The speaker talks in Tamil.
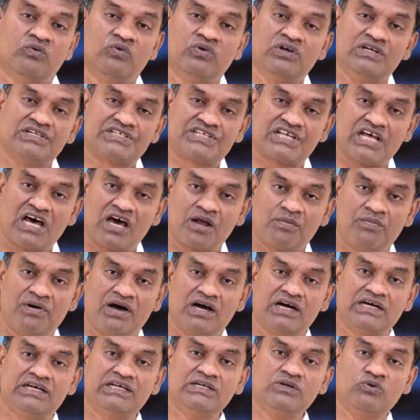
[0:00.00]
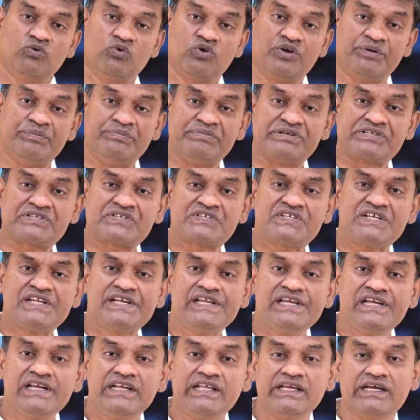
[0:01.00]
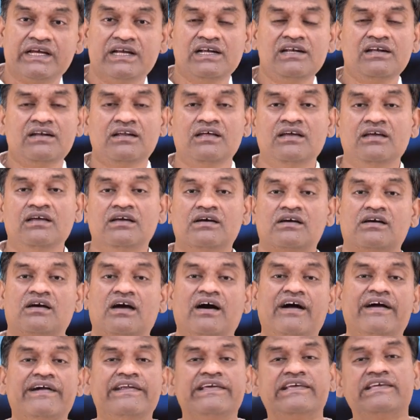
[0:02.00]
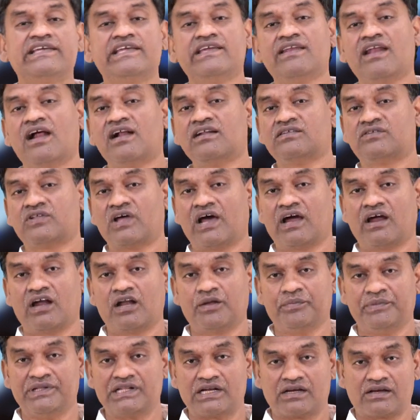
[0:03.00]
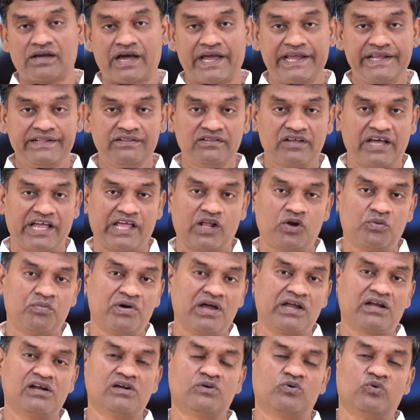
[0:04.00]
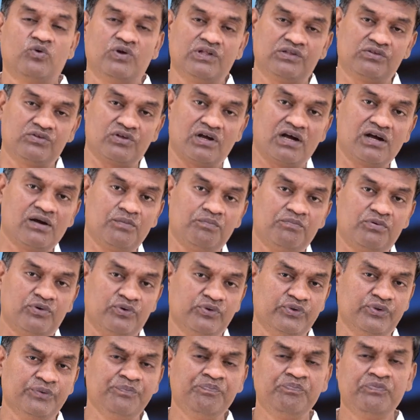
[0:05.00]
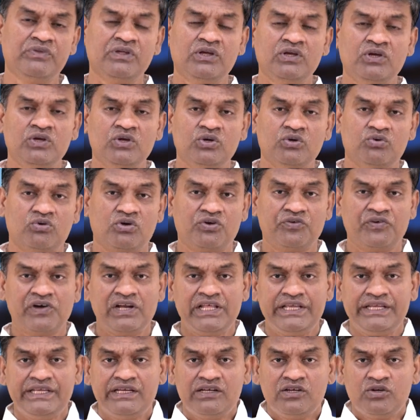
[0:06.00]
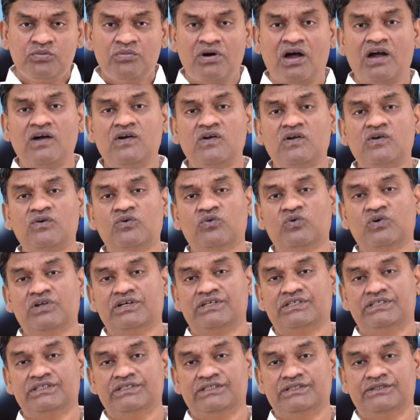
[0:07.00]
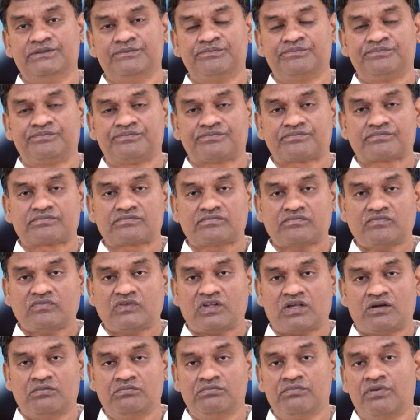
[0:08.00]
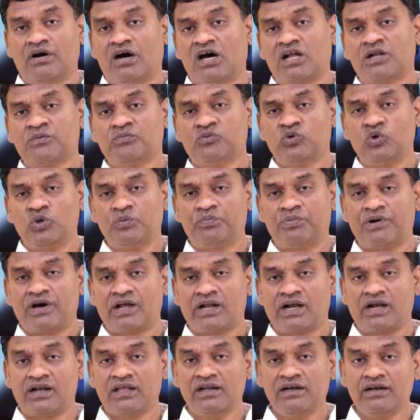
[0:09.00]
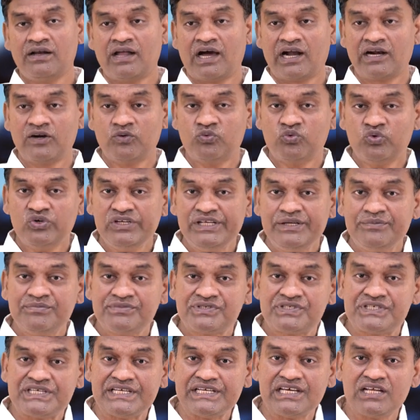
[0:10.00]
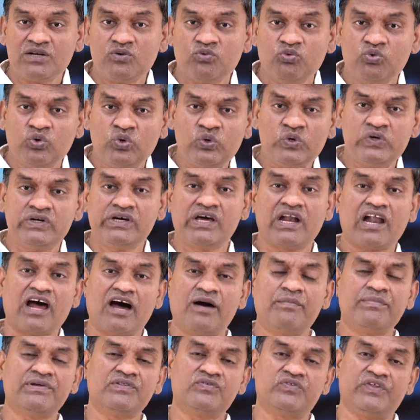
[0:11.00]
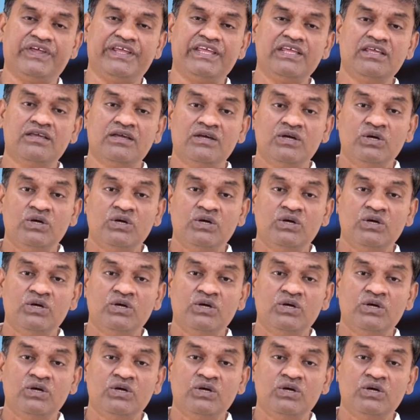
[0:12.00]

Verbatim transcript: உங்கள் சார்பாக ஒரு மிஸ்டரியை நீங்கள் காணிக்கையினால் தாங்கலாம் இதற்கு ஐந்தாயிரம் ரூபாய்கள் கொடுத்தால் போதும் ஒருவேளை இன்னும் ஆண்டு உங்களுக்கு பாரம் கொடுப்பாரானால் நாங்கள் ஊழியம் செய்கிற ஒரு கிராமத்தை